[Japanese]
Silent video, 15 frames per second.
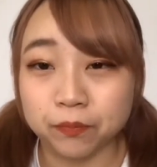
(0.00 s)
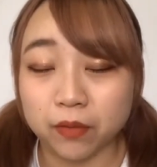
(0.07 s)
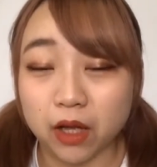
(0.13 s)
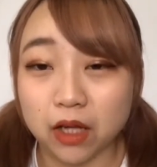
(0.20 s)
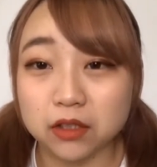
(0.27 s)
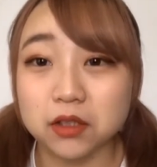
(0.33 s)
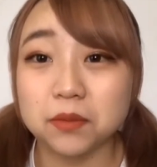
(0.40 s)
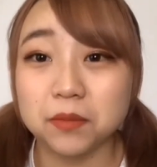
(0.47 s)

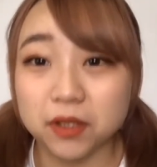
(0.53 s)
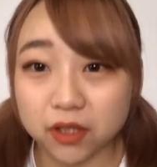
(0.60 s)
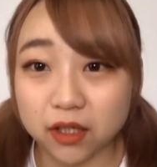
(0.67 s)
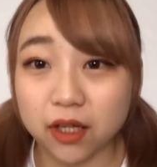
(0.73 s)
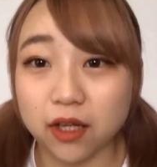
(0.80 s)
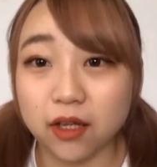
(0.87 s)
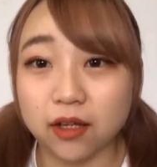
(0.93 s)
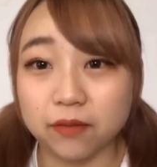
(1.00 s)
初め
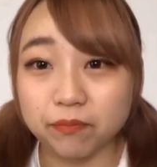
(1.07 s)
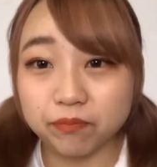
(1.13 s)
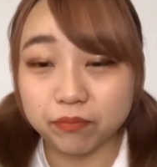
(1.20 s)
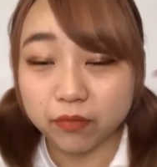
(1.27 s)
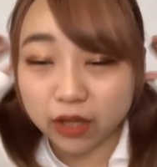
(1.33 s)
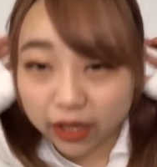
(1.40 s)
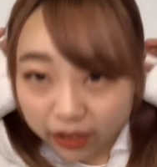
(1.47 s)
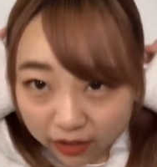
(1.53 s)
て
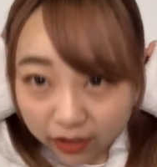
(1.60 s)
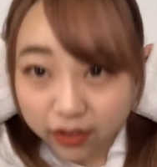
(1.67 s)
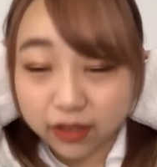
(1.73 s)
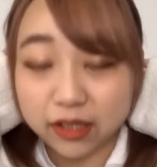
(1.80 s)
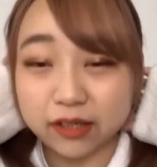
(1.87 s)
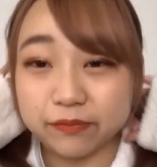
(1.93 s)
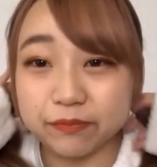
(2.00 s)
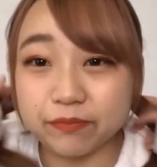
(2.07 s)
演技
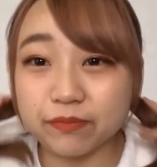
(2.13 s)
に